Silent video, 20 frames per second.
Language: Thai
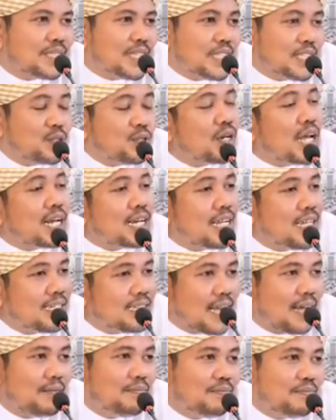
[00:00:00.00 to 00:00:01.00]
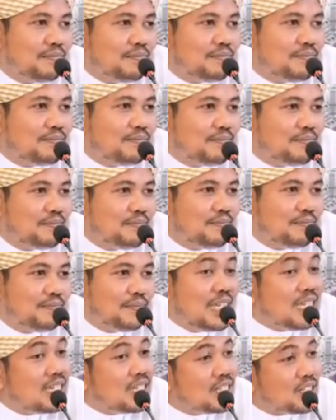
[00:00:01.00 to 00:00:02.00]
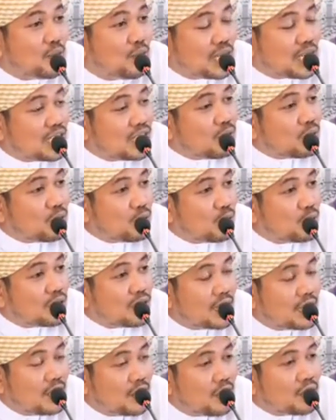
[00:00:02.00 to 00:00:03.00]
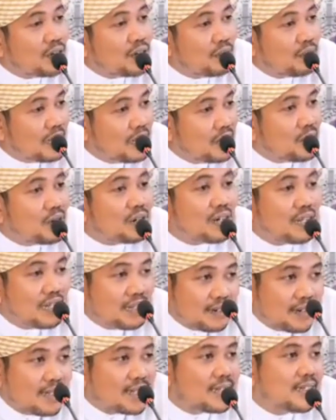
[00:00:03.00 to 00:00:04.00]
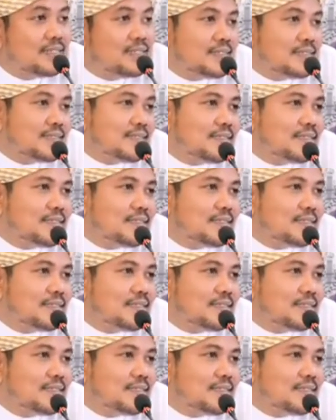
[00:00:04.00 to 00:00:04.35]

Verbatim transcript: สุนัตให้ทำส่วนเจ้าทุกข์จะยกหรือไม่ยกในอีกเรื่องหนึ่ง